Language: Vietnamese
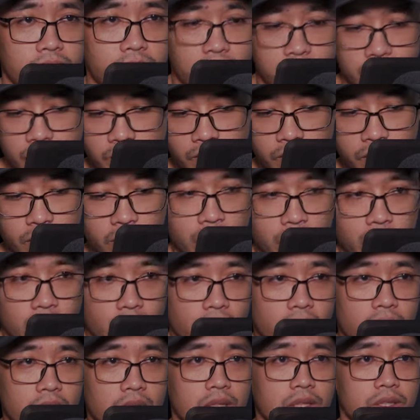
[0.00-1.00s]
đã khiến cho
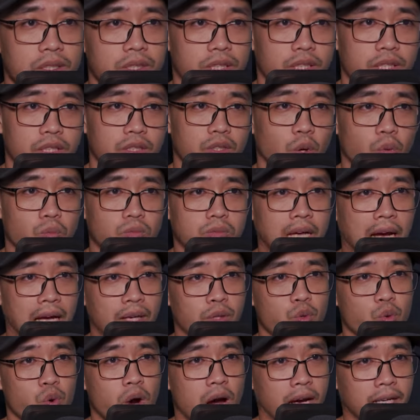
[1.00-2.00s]
phong tiên ấn sụp đổ
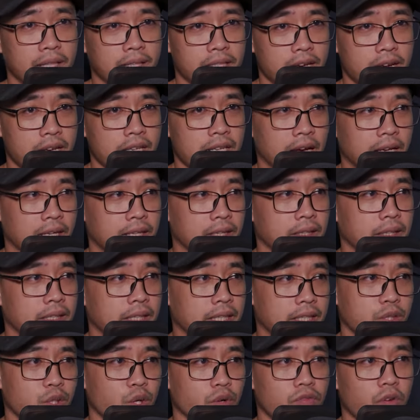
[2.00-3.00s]
trên thực tế cũng không
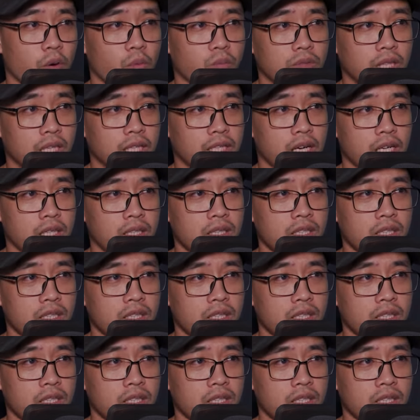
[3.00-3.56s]
quá mạnh mẽ.